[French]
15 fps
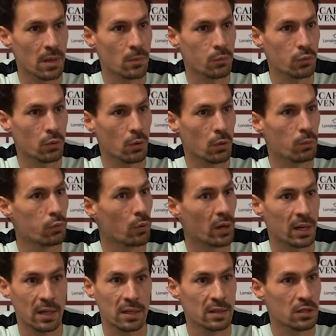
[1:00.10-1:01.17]
en main pour, euh,
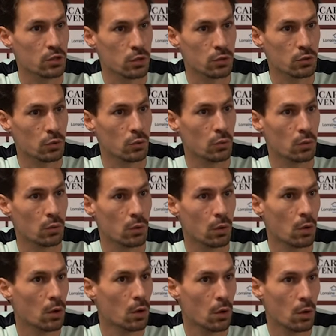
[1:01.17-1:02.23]
régler des choses
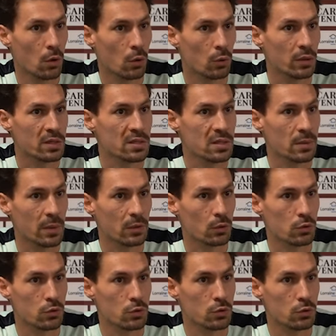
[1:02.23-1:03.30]
qu'on estime
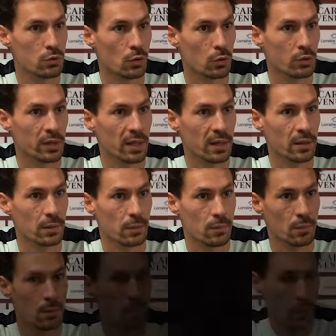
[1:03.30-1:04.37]
être justes sur le terrain.
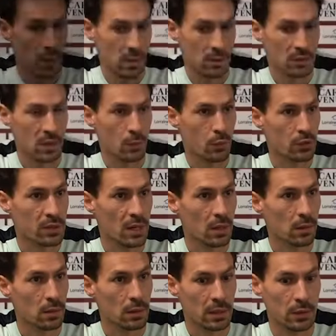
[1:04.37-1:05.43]
Ouais, c'est un peu
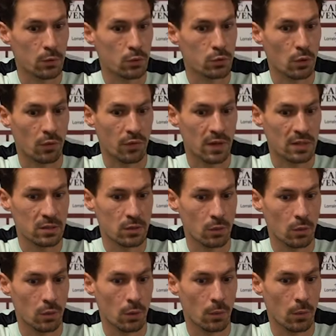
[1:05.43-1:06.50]
ça. Les deux surfaces
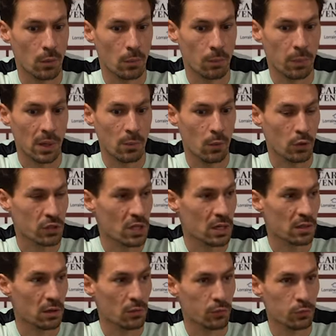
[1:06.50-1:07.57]
sont
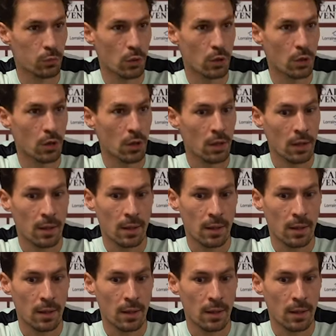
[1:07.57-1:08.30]
primordiales dans le football.